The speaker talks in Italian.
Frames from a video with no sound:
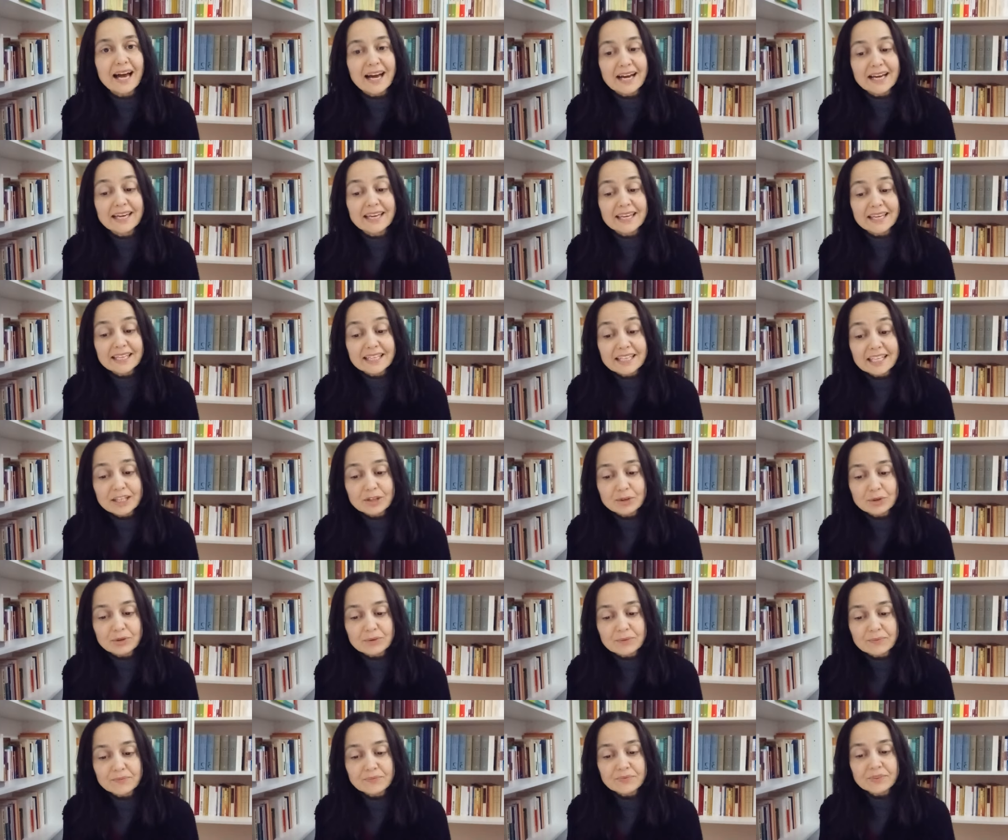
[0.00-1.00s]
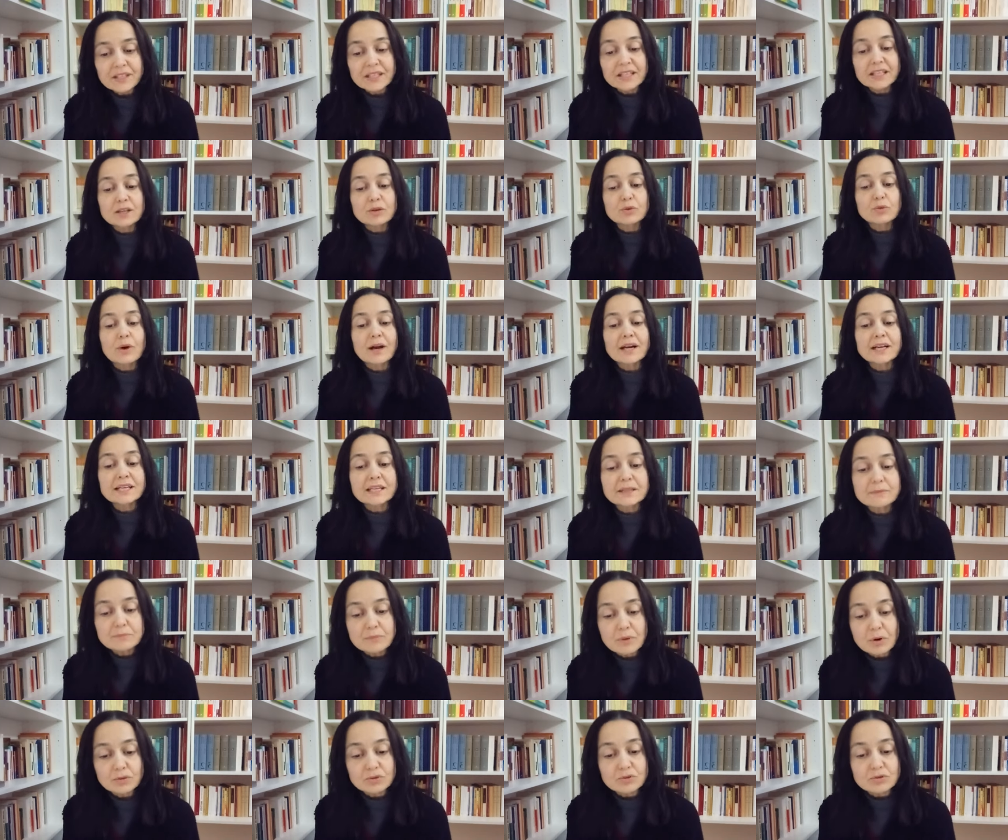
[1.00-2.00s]
anche io in qualche
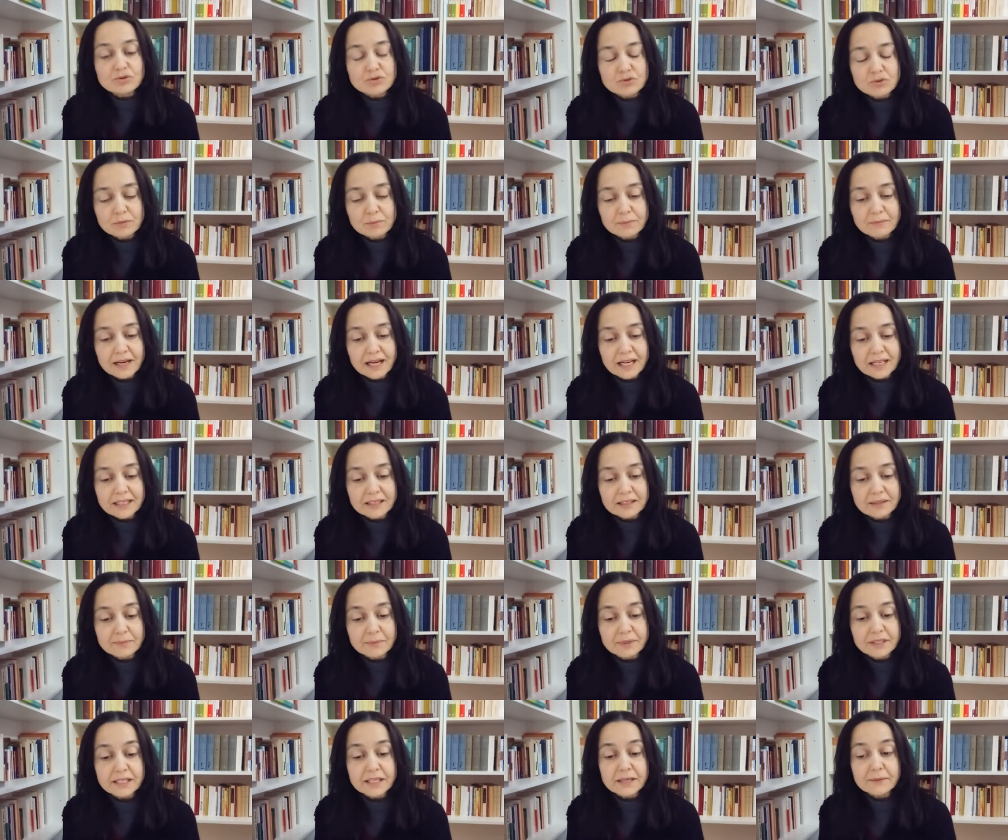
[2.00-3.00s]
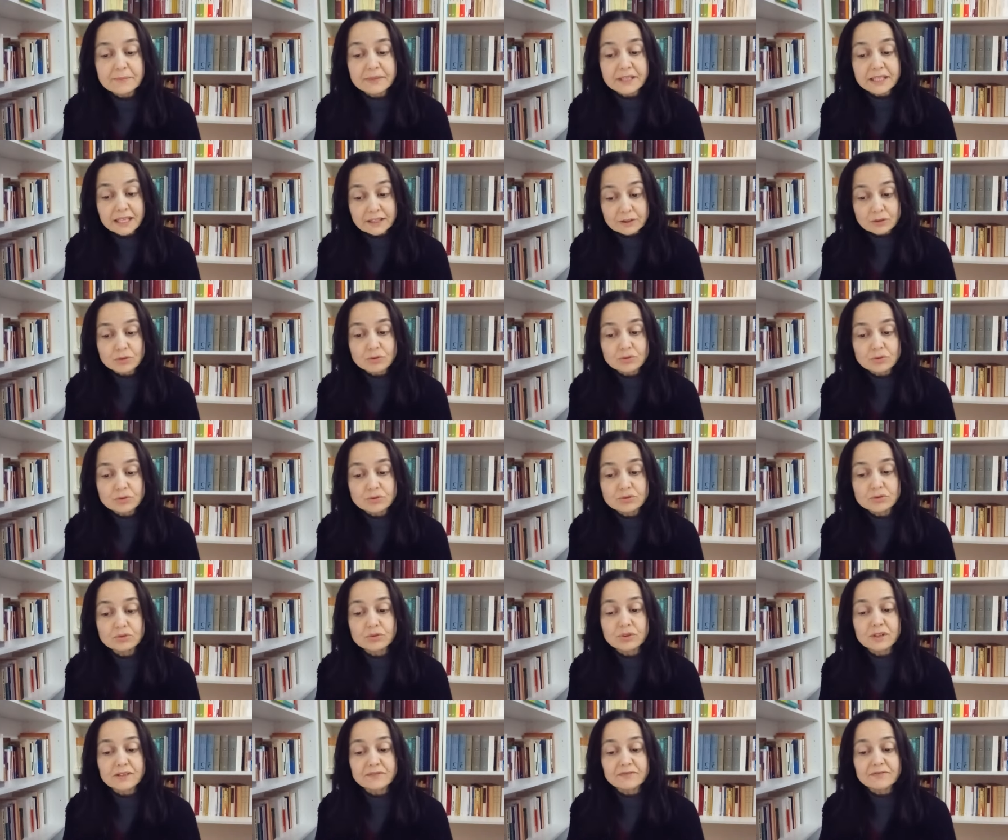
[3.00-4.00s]
modo sto male, perché mi rendo
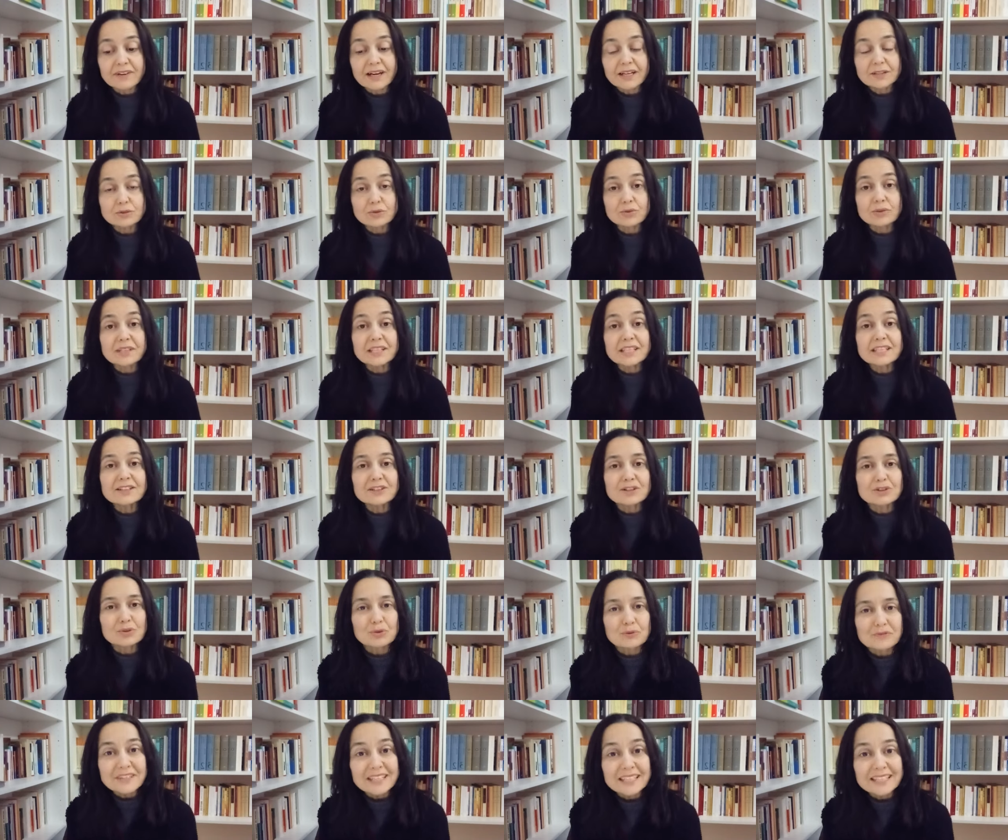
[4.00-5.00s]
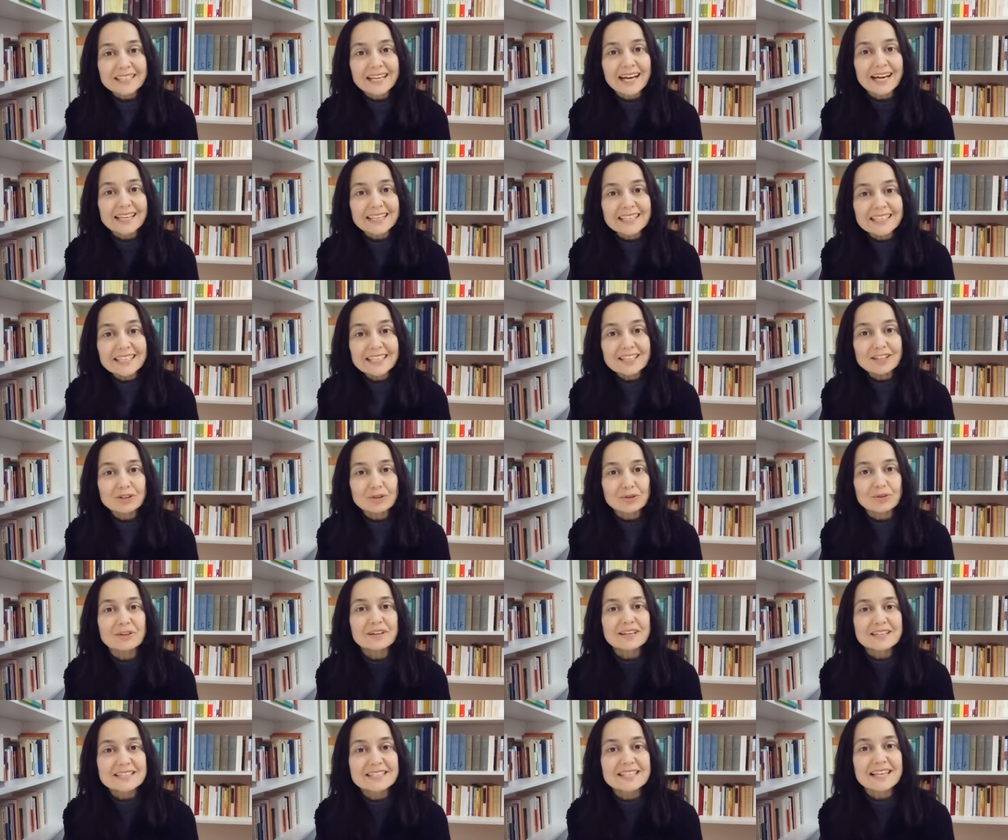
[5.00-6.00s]
conto che vado in rovina
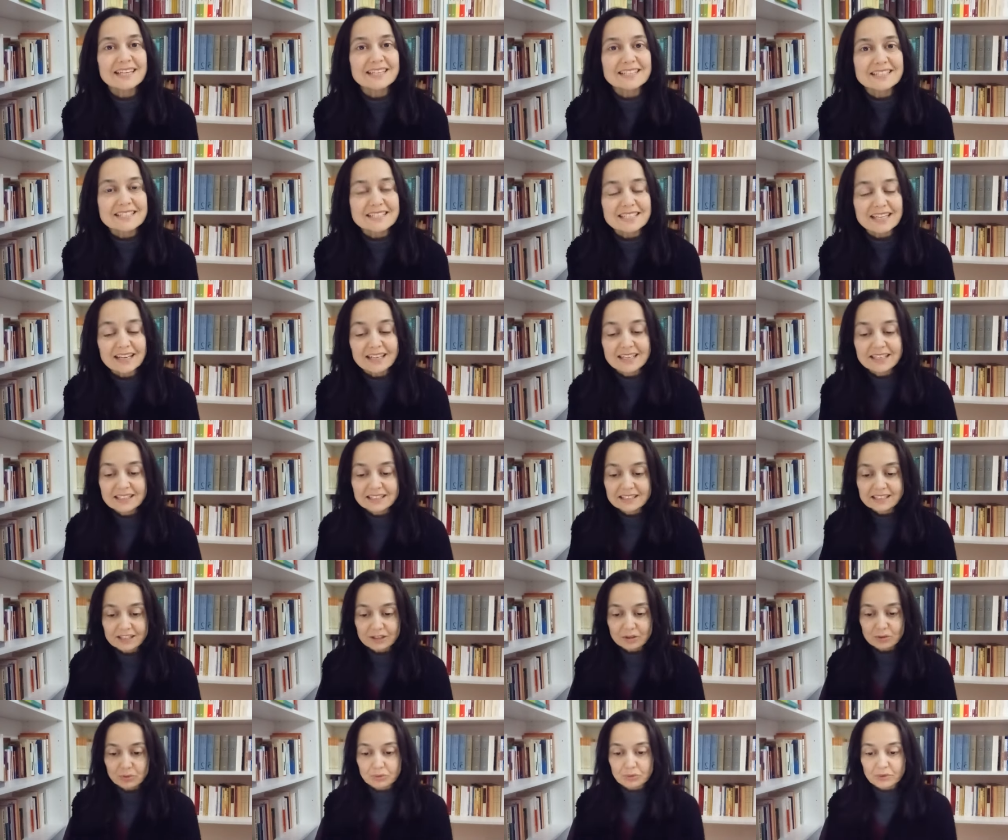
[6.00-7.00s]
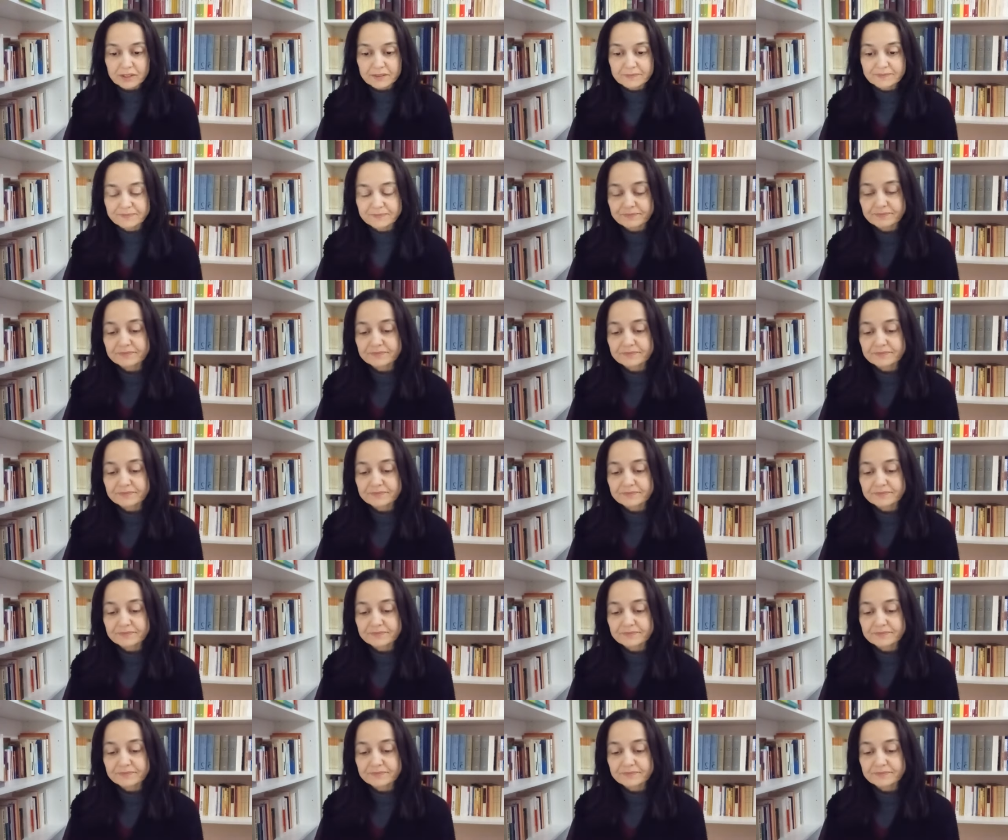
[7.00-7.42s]
io senza di lui.